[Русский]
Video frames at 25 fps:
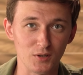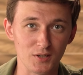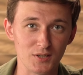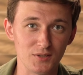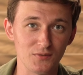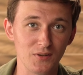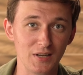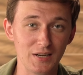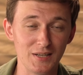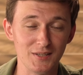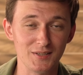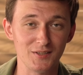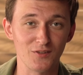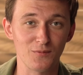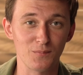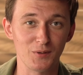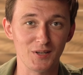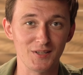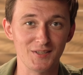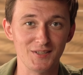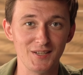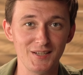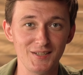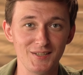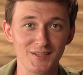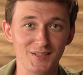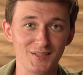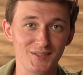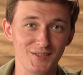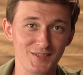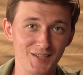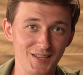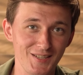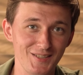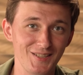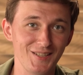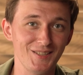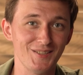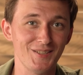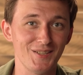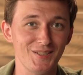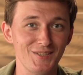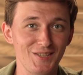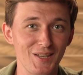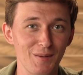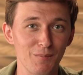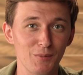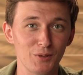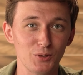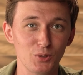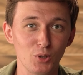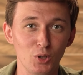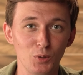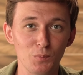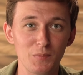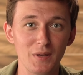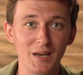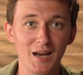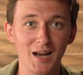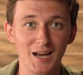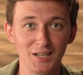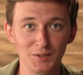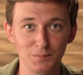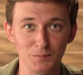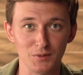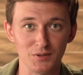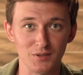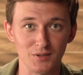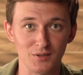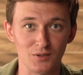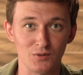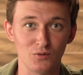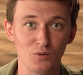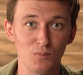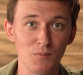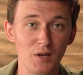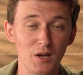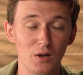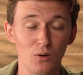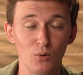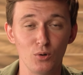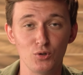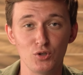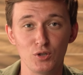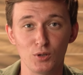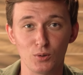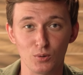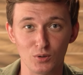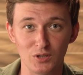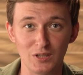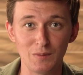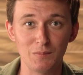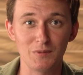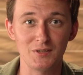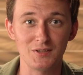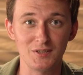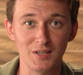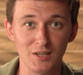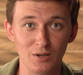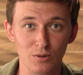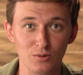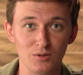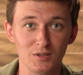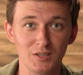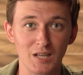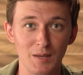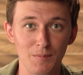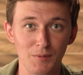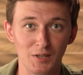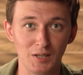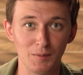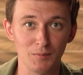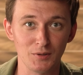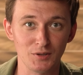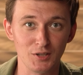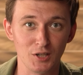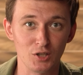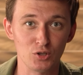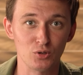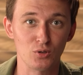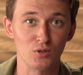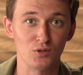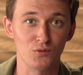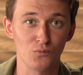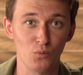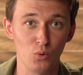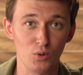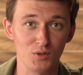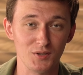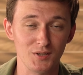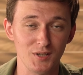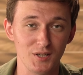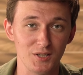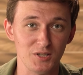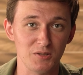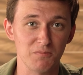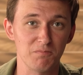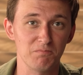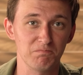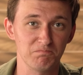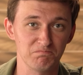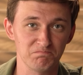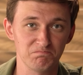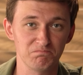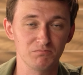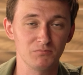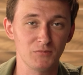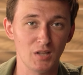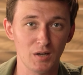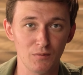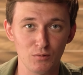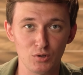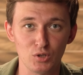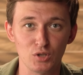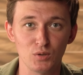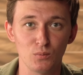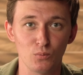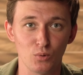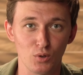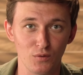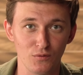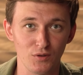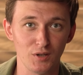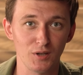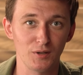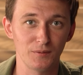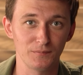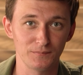раствориться в процессе, здесь есть система Dolby Atmos с двумя очень крутыми стереодинамиками, так что звук здесь на высшем уровне.